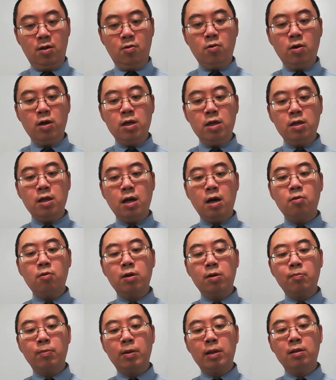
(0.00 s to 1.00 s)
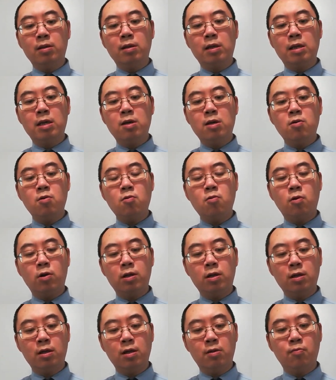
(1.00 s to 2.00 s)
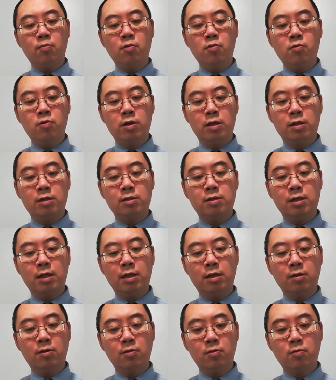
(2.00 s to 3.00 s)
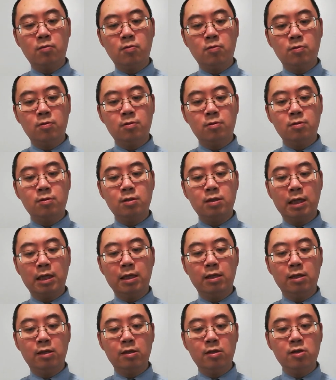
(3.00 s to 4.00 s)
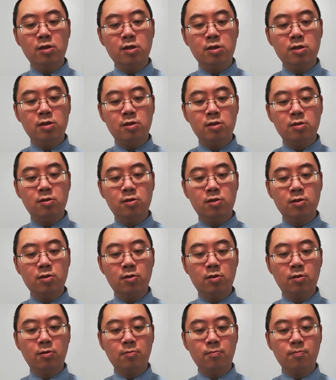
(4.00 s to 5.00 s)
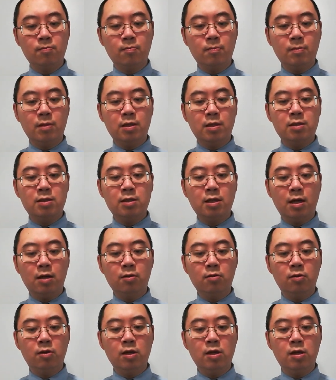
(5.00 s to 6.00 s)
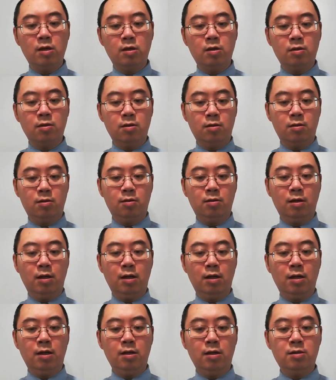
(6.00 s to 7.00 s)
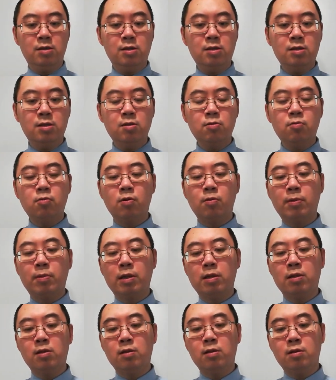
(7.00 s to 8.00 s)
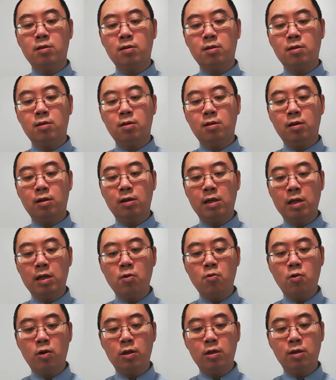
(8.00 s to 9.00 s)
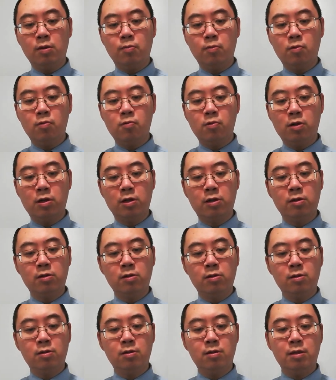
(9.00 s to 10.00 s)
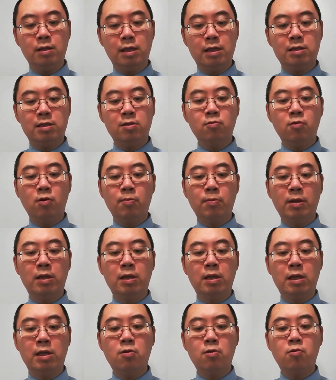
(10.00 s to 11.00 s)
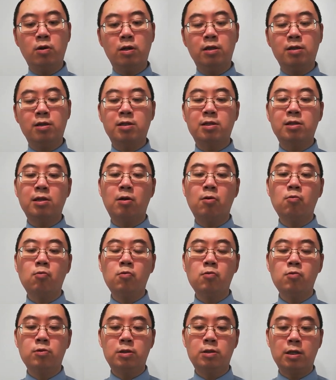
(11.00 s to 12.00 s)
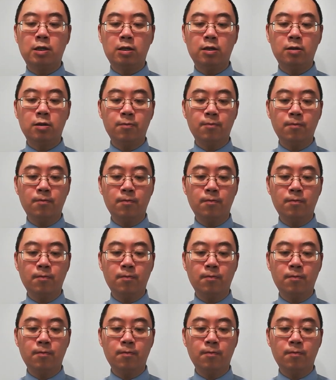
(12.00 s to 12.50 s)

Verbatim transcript: 归到你们灵魂的牧人监督，这里的意思是，上帝，他既是我们灵魂的牧人，也是我们灵魂的守护者。